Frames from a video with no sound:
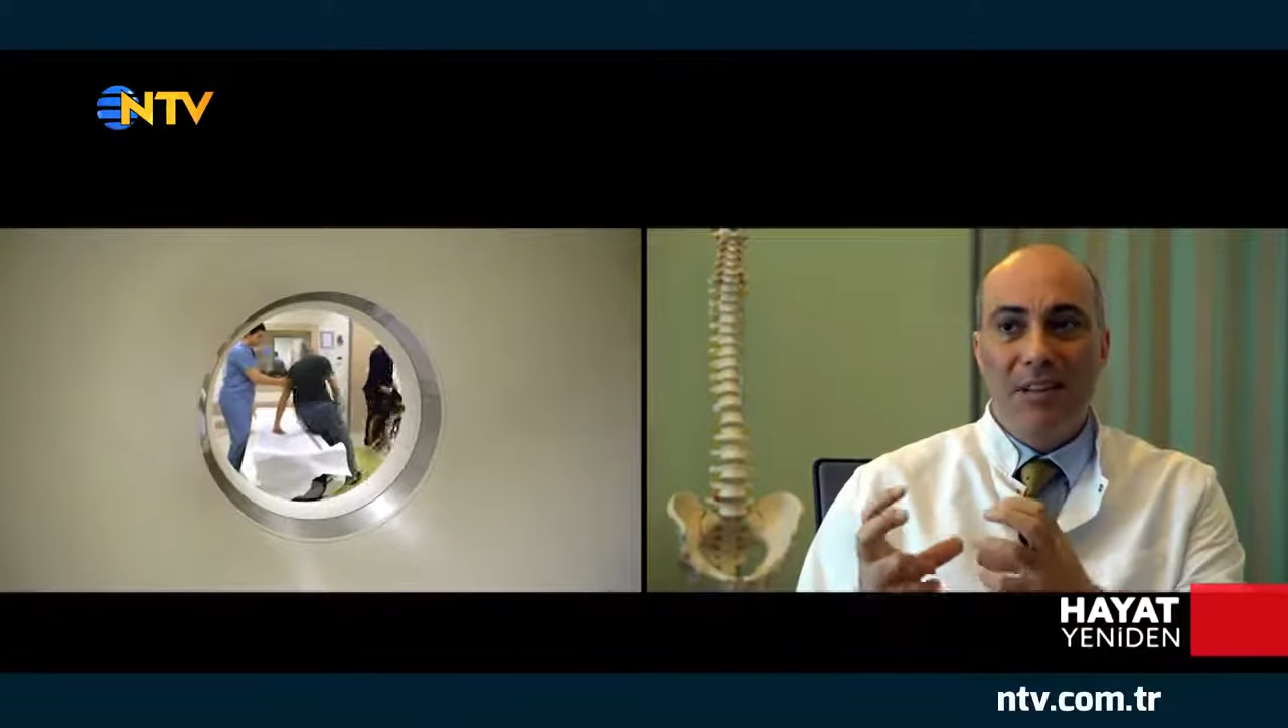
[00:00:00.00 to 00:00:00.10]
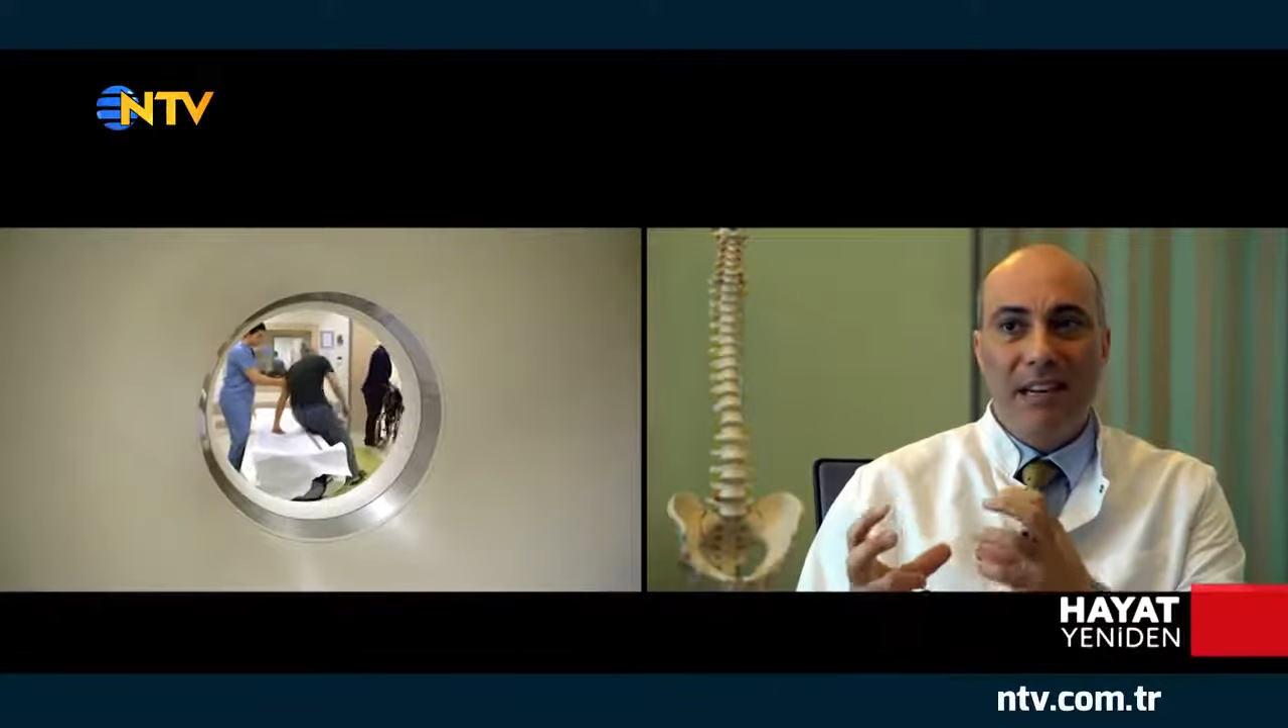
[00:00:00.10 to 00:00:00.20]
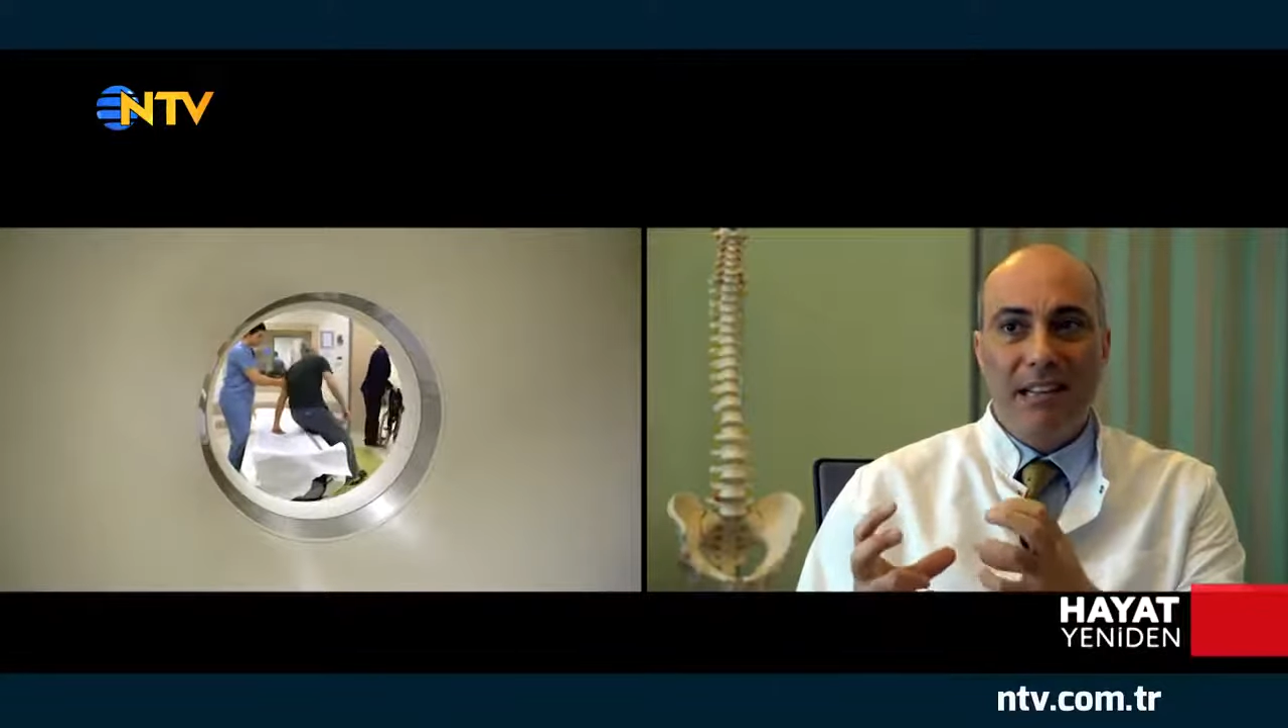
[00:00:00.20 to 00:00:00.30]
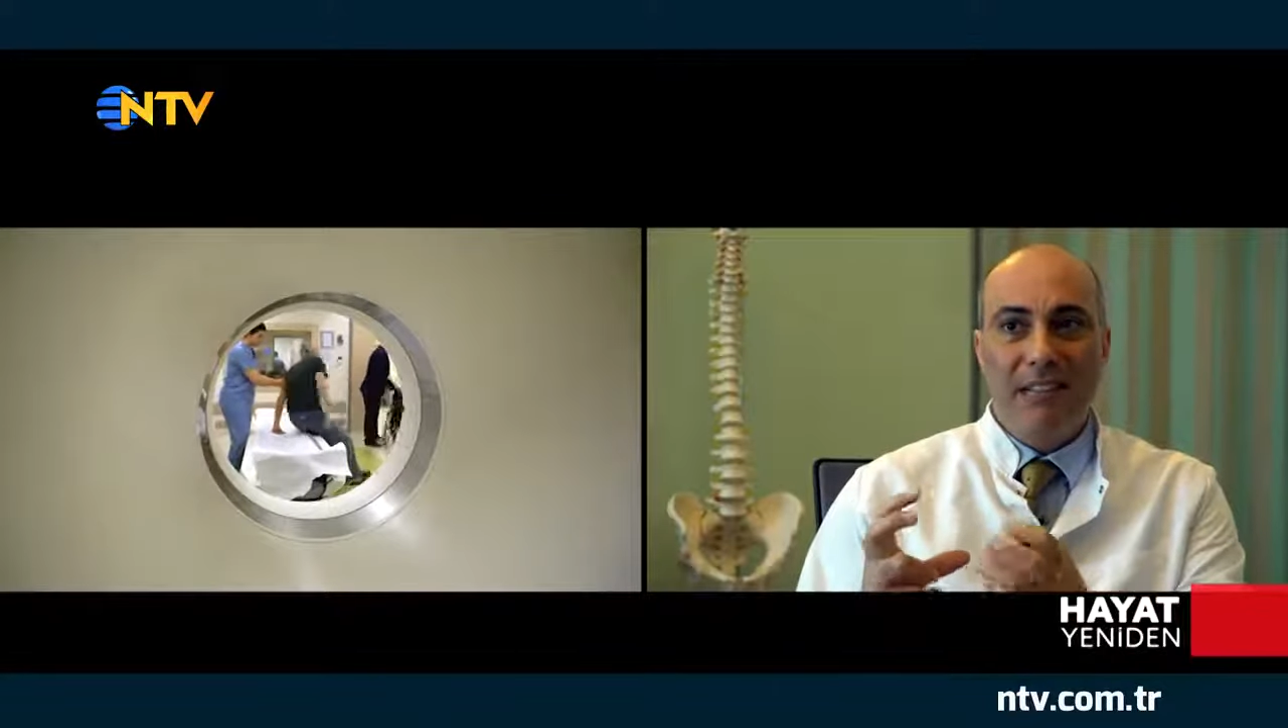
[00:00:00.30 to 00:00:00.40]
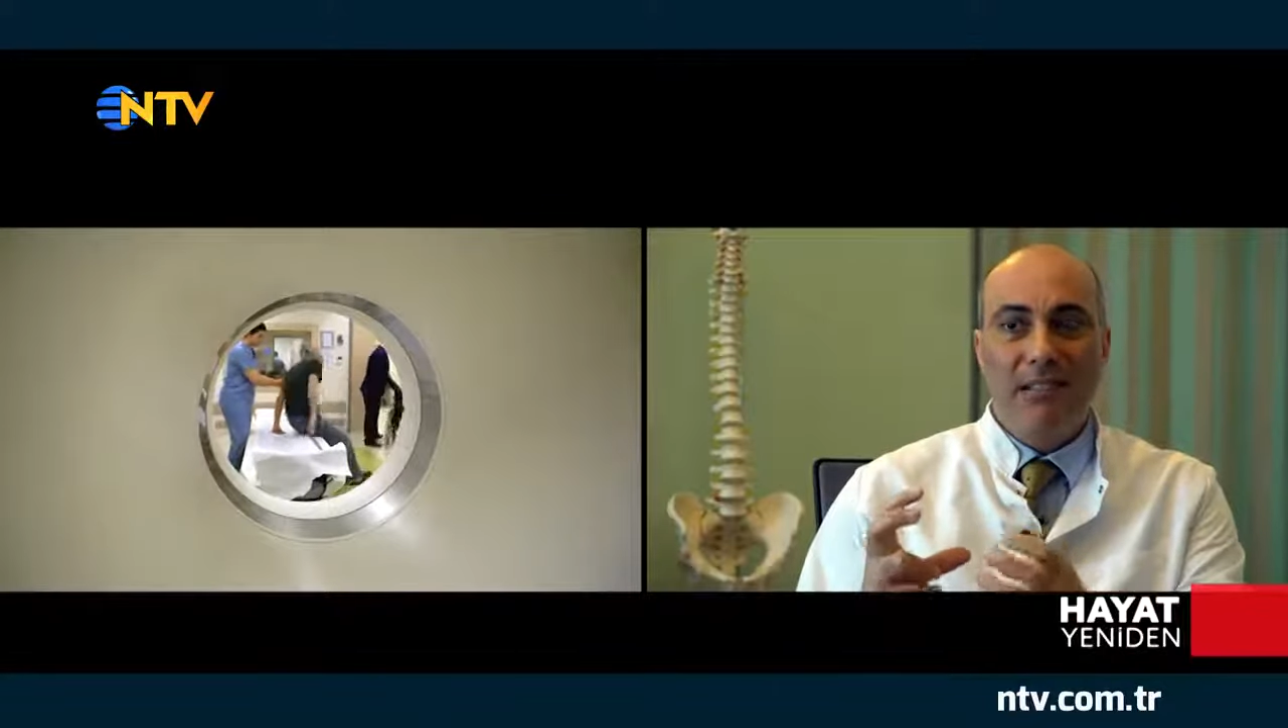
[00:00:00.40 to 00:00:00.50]

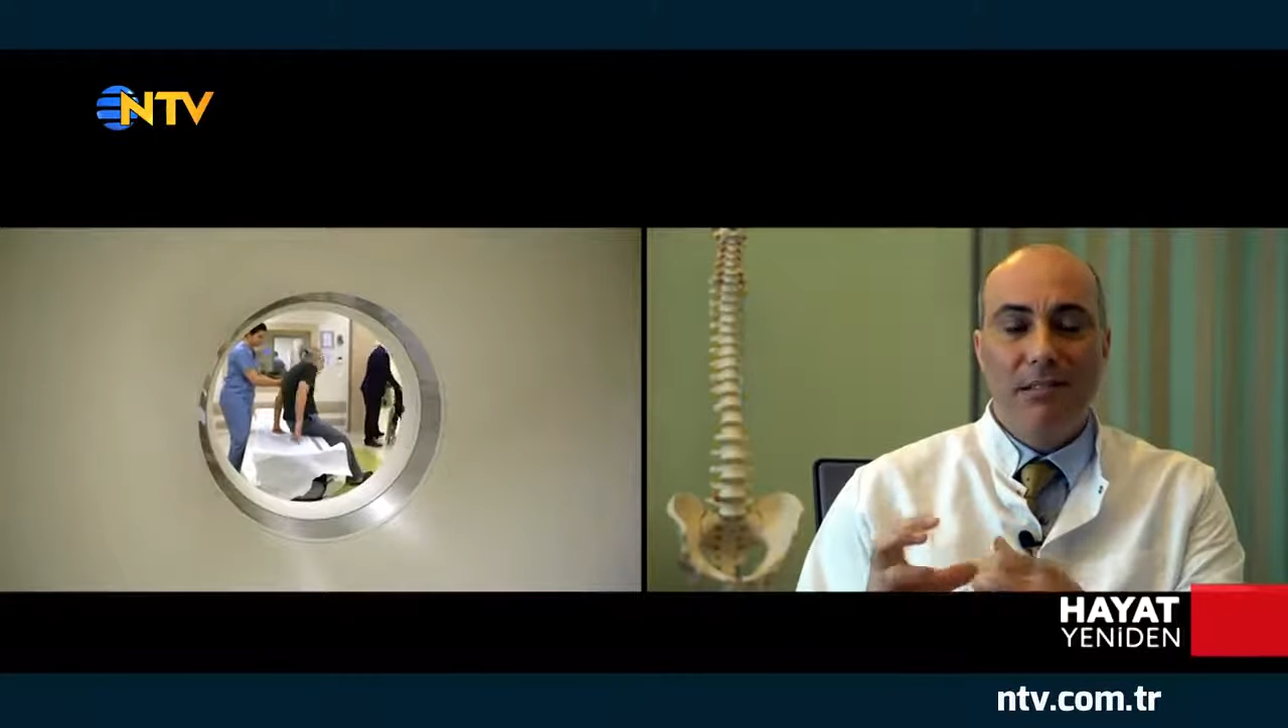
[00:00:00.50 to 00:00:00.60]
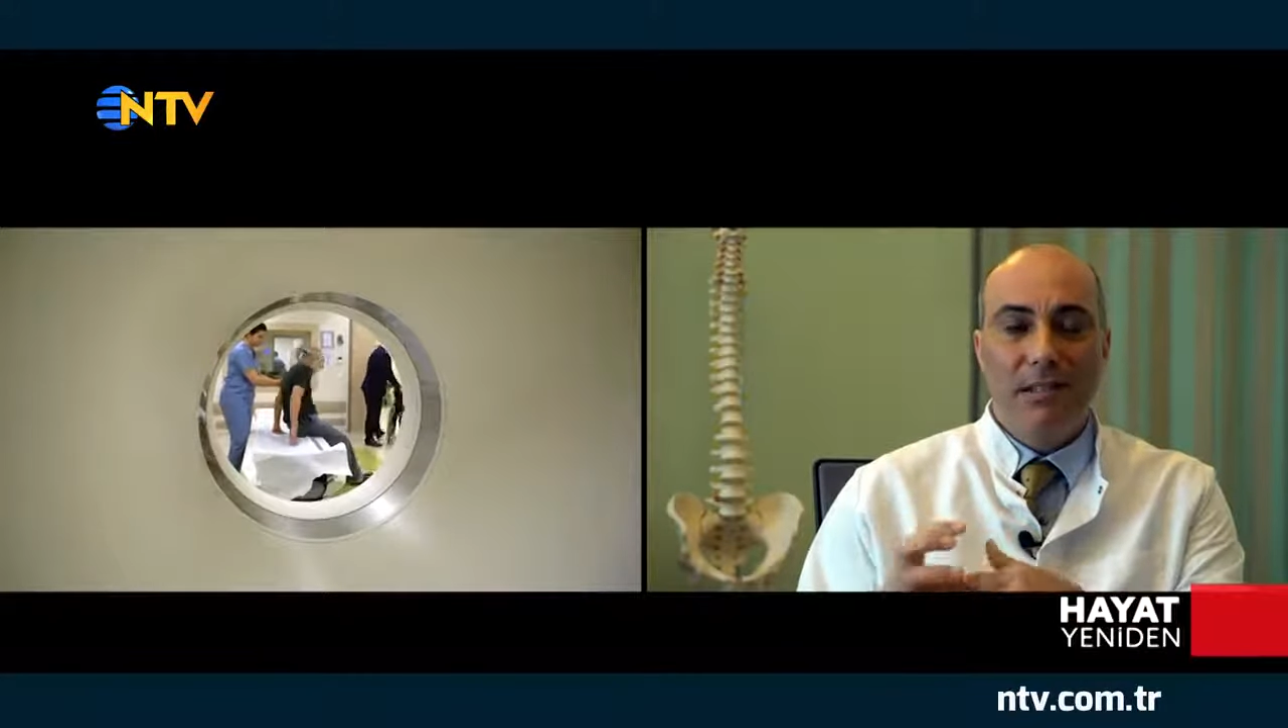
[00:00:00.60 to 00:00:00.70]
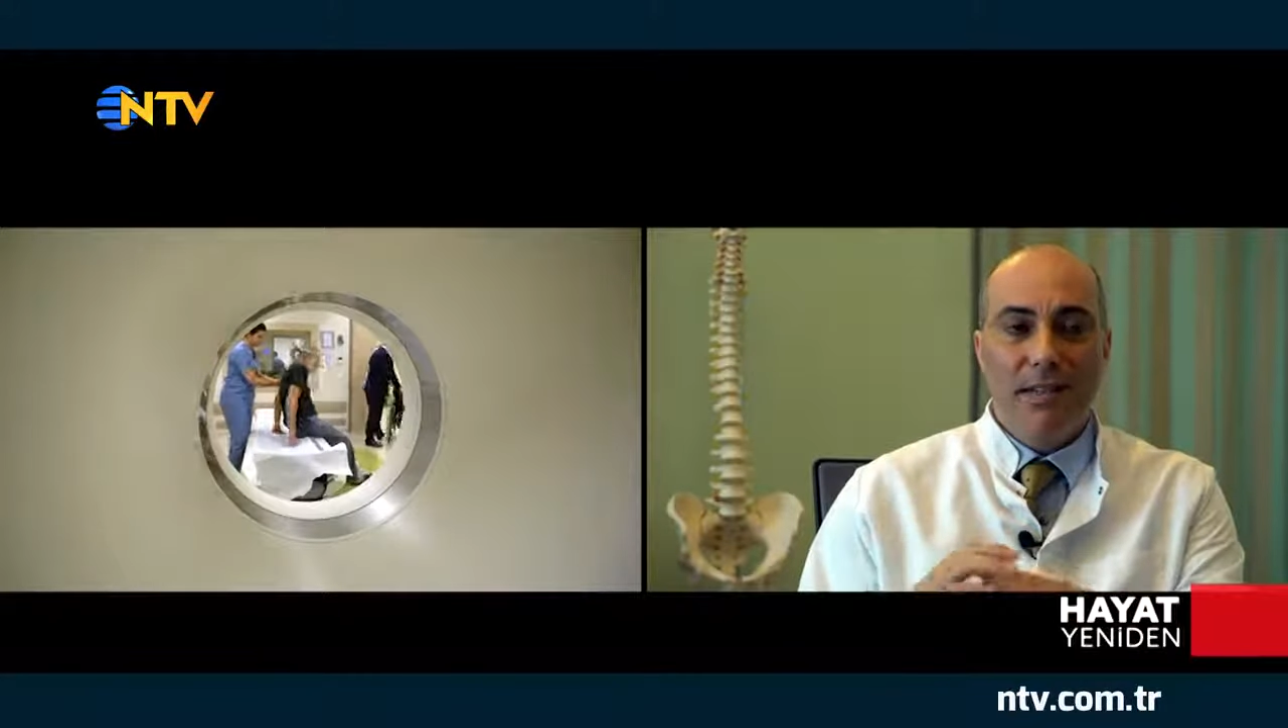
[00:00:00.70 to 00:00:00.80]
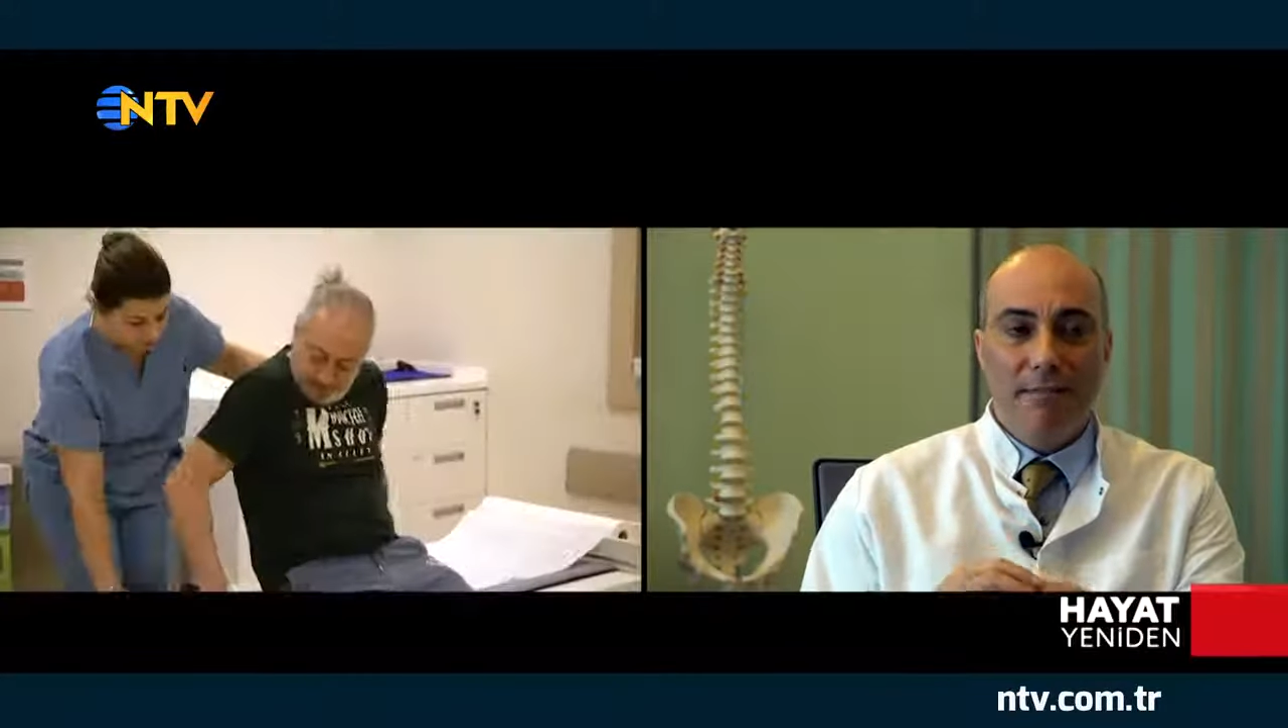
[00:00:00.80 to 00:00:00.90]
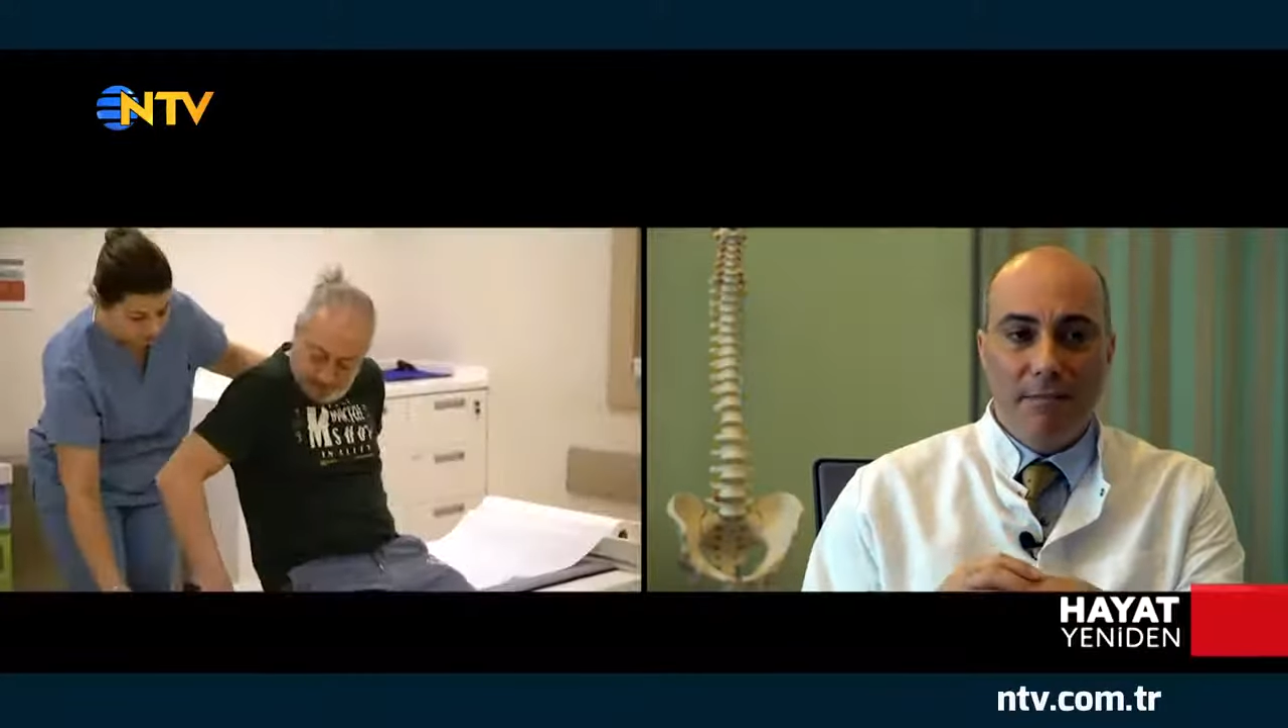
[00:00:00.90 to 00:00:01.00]
hareketlilik